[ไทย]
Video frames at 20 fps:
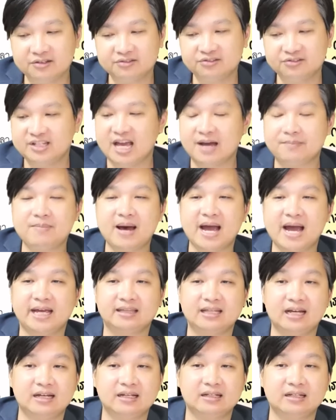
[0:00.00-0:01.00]
เสียไป
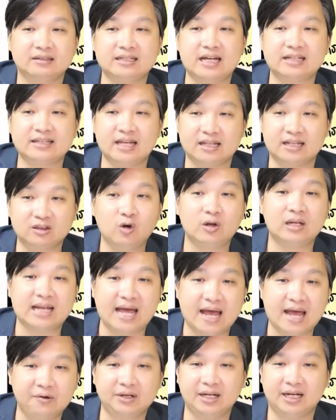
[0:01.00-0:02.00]
ตั้งตั้งแต่ต้น
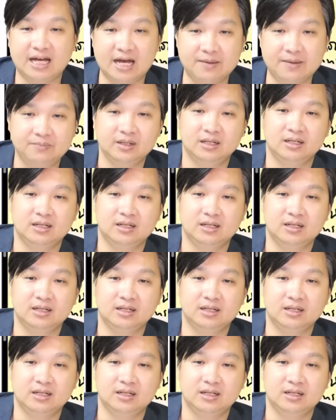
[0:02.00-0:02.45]
แล้วนะครับ